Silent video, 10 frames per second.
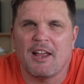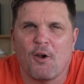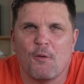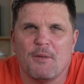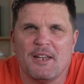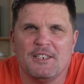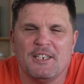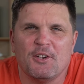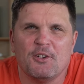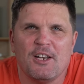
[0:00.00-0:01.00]
vom
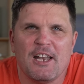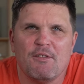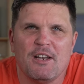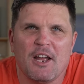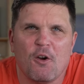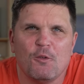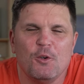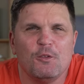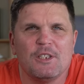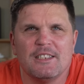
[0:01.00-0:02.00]
Interior Level her auf
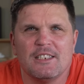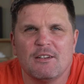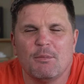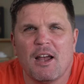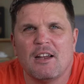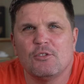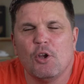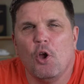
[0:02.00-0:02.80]
Lufthansa gebracht